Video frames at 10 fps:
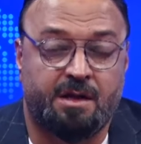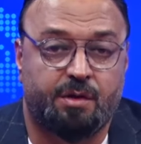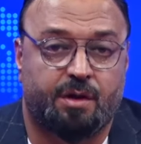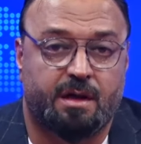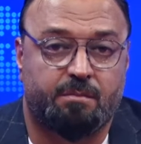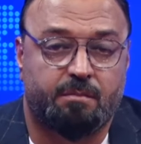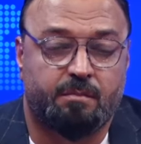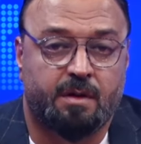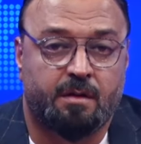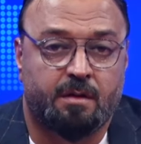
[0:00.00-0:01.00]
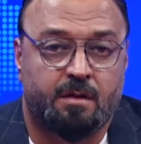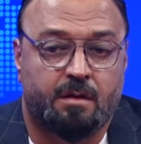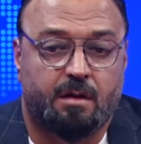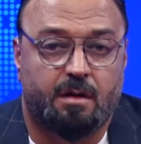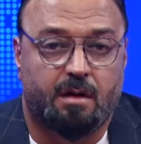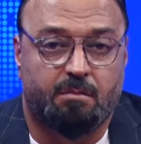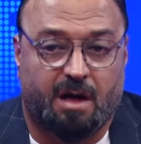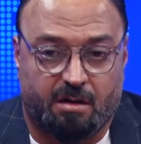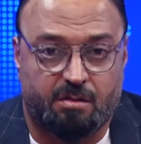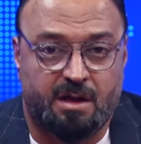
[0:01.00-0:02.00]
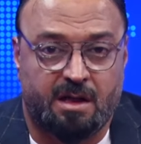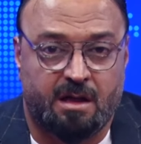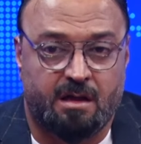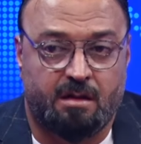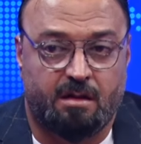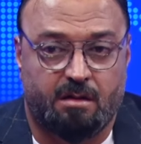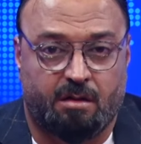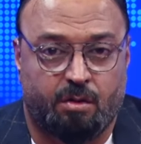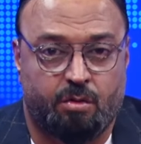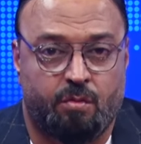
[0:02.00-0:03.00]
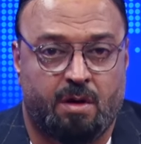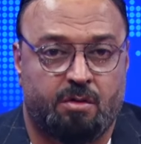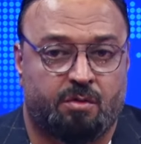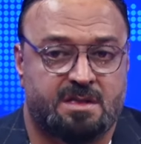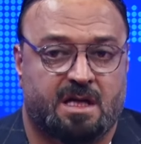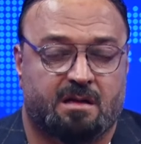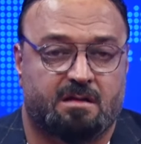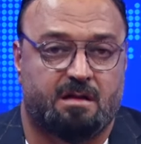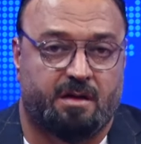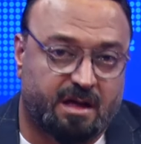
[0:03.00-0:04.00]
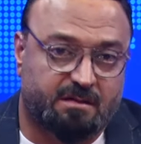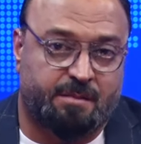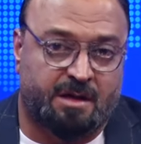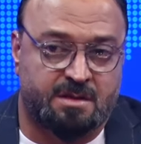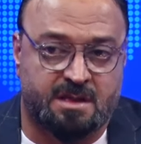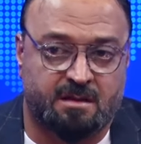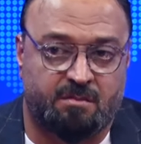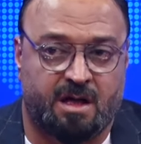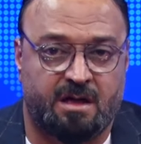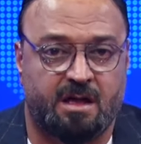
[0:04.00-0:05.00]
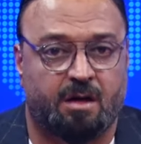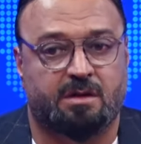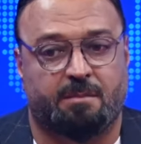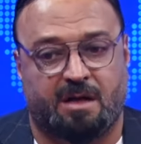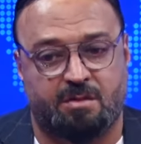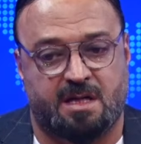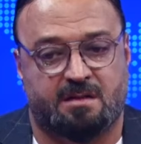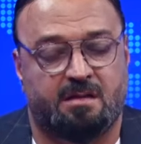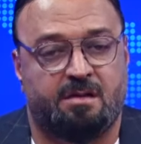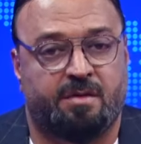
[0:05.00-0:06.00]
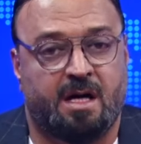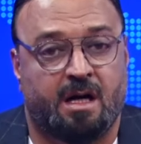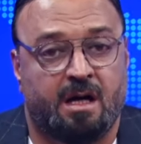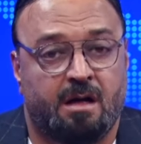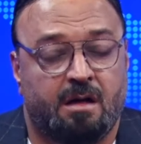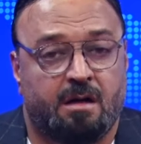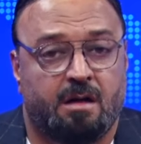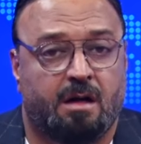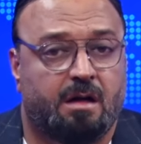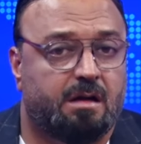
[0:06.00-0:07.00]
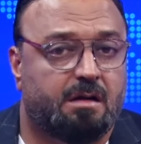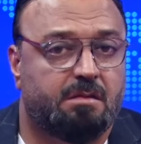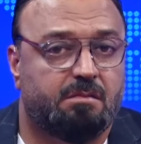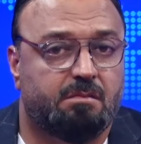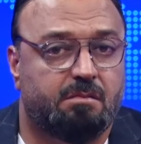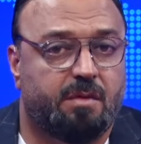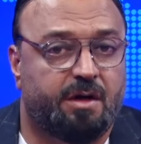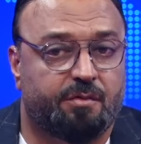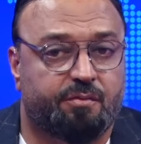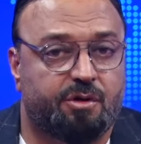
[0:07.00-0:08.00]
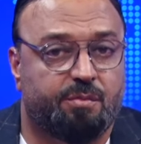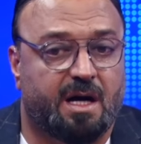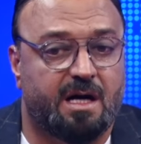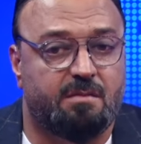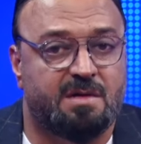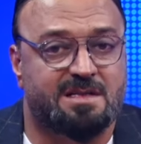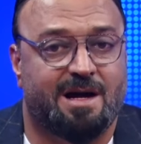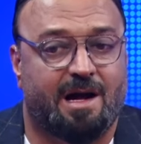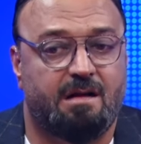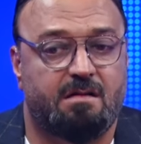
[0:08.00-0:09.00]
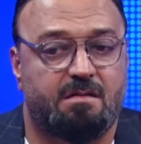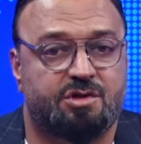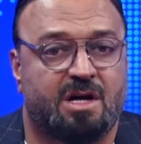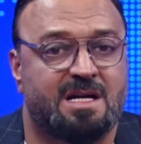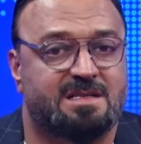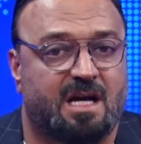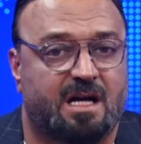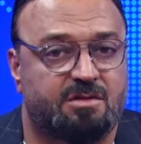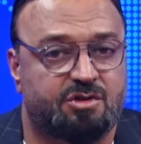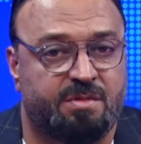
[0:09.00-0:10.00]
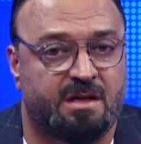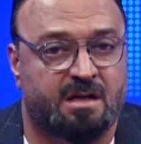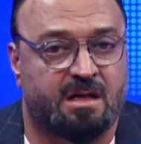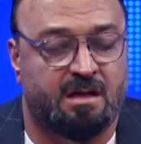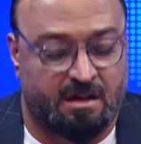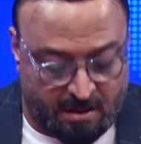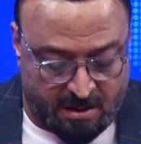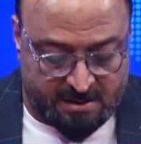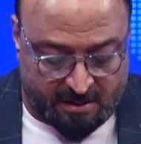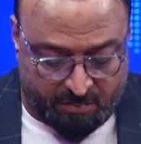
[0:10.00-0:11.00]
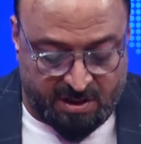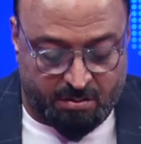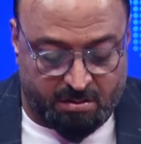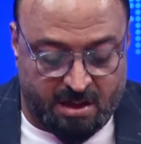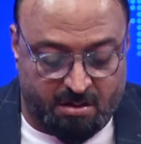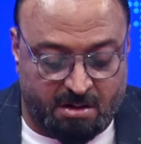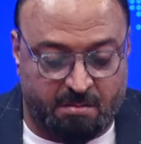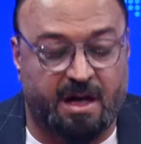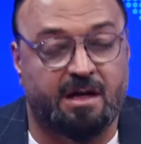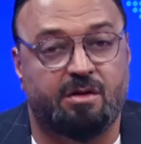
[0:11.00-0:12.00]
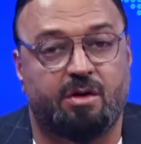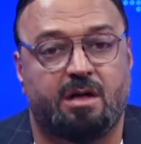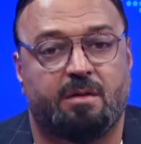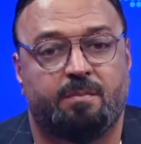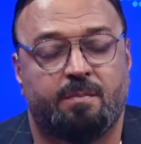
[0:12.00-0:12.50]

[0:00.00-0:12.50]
دونم معقوله الحكومه او اذا تابعه لوزاره الماليه او تابعه لوزاره الدفاع آه، ما يعرفون بهاي المساحه الشاسعه الكبيره 642 دونم